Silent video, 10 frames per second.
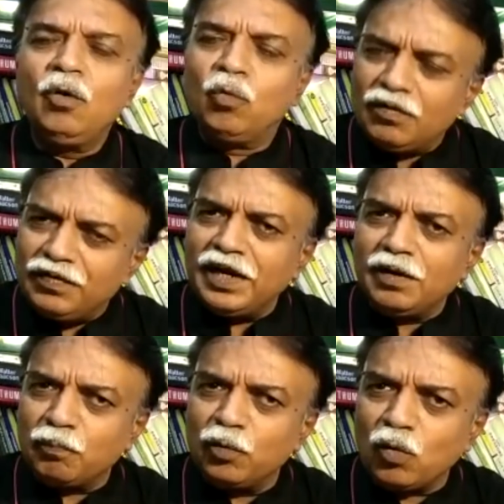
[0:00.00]

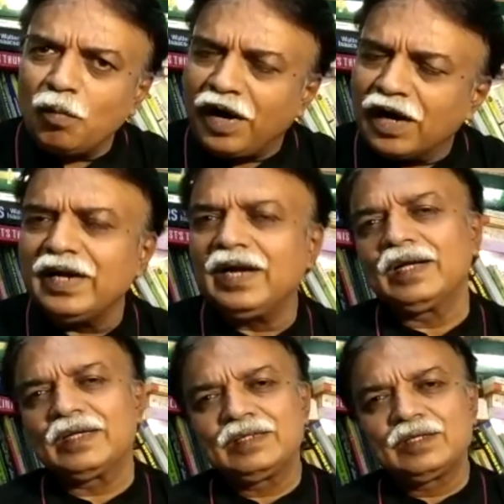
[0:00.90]
உளவியல் பூர்வமாக
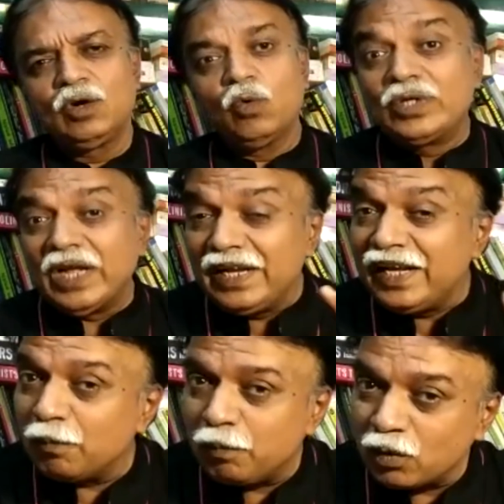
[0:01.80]

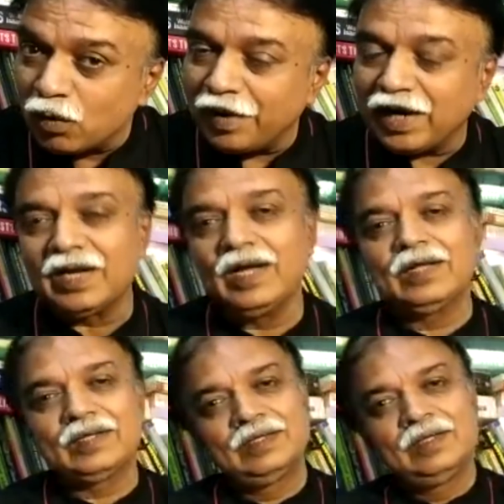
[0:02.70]
உடலியல் பூர்வமாக
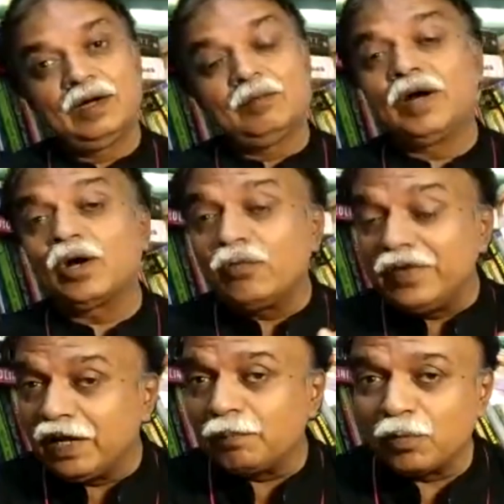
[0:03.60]

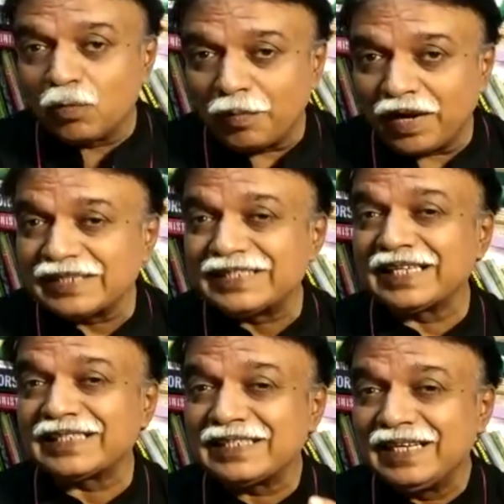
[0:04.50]
மனோவியல் பூர்வமாக சில
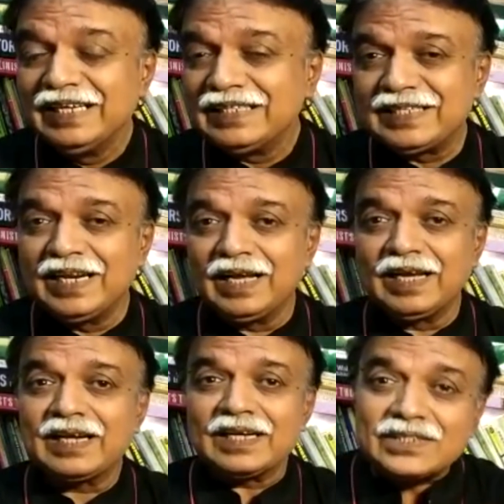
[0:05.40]
சில
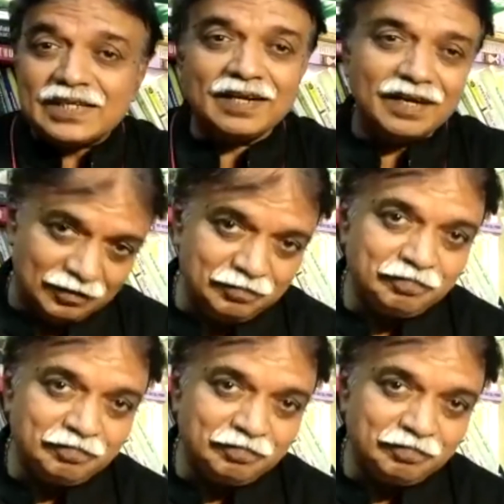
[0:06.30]
கஷ்டங்கள்